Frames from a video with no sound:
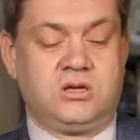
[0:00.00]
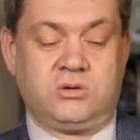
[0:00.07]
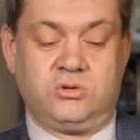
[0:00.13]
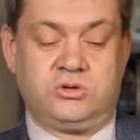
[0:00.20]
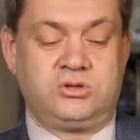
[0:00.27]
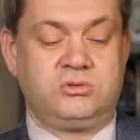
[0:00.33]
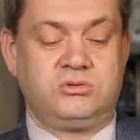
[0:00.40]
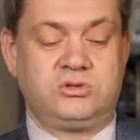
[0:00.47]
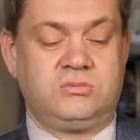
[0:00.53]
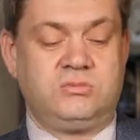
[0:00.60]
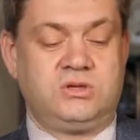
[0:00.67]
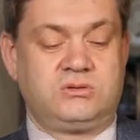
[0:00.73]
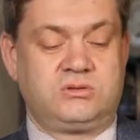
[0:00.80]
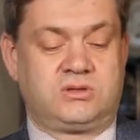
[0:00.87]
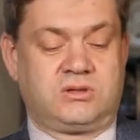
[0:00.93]
И очень
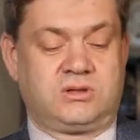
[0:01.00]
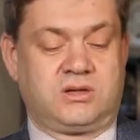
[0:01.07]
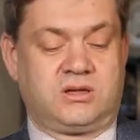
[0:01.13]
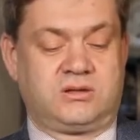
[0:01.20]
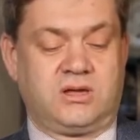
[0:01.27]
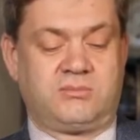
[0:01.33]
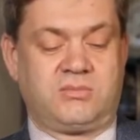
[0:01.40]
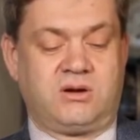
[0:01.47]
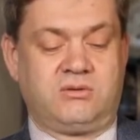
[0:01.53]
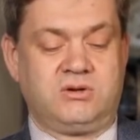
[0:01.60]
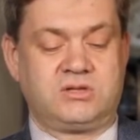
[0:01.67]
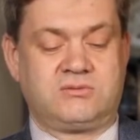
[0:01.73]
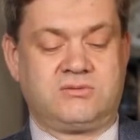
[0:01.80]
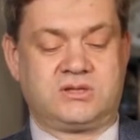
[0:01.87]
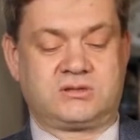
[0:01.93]
изумился, когда
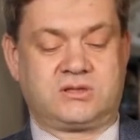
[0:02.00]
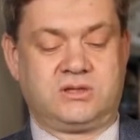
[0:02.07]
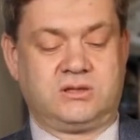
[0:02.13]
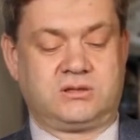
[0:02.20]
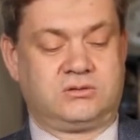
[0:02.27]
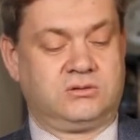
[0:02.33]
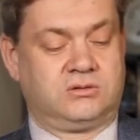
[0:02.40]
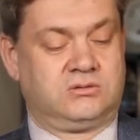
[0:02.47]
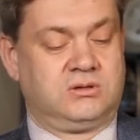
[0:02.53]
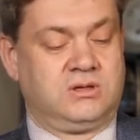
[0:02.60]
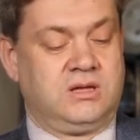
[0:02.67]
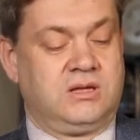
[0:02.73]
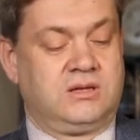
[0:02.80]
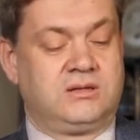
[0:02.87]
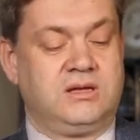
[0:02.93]
малыш воскликнул.
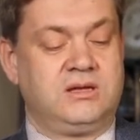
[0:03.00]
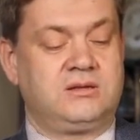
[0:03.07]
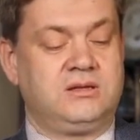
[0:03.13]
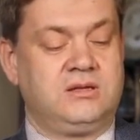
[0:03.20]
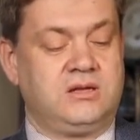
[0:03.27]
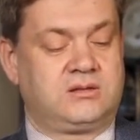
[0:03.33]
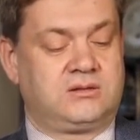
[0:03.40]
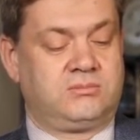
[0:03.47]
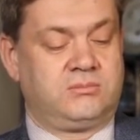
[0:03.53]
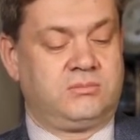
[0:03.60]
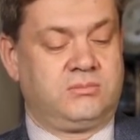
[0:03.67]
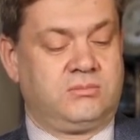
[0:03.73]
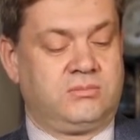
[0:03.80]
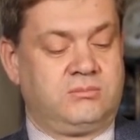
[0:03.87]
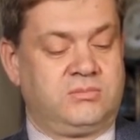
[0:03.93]
«Нет, нет,
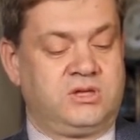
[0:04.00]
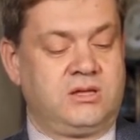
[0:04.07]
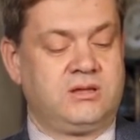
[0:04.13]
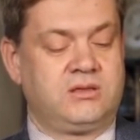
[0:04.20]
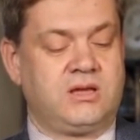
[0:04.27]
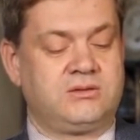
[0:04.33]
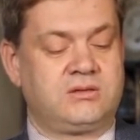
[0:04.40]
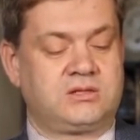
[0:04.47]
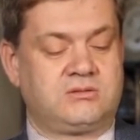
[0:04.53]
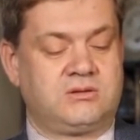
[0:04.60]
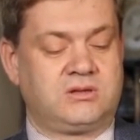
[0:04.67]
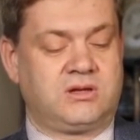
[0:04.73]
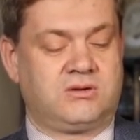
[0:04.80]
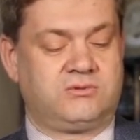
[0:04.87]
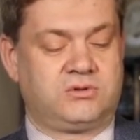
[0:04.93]
мне не надо
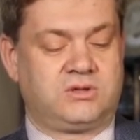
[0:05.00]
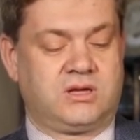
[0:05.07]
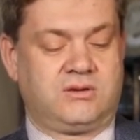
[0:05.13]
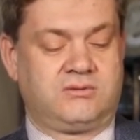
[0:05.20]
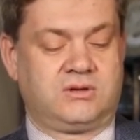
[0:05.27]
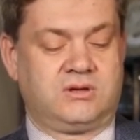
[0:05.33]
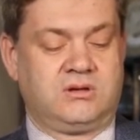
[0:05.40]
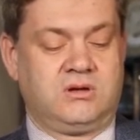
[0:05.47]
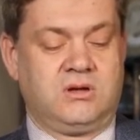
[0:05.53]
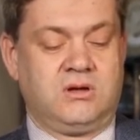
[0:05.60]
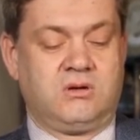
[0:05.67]
слона в удаве.